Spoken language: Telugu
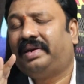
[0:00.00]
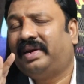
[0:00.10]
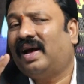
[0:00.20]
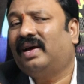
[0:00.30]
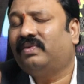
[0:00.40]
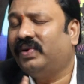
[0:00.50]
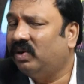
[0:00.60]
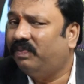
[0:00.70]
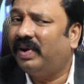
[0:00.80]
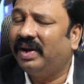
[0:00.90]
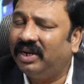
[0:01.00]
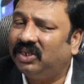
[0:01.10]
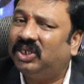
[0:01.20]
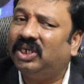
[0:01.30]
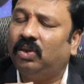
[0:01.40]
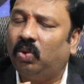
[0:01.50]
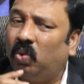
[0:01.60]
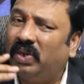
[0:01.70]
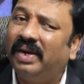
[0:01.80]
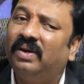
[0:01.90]
ఈ అరవై రూపాయల నుంచి
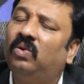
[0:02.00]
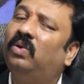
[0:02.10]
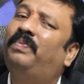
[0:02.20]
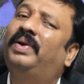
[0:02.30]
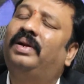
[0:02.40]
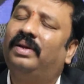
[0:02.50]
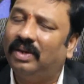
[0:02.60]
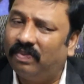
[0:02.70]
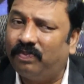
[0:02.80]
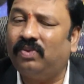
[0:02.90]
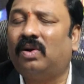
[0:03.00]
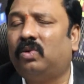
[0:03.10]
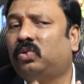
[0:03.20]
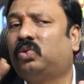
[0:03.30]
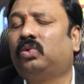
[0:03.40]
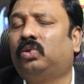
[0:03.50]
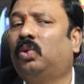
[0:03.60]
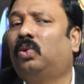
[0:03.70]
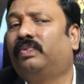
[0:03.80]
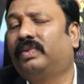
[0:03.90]
నూట ఇరవై రూపాయలు ఎప్పుడు అవుతుందో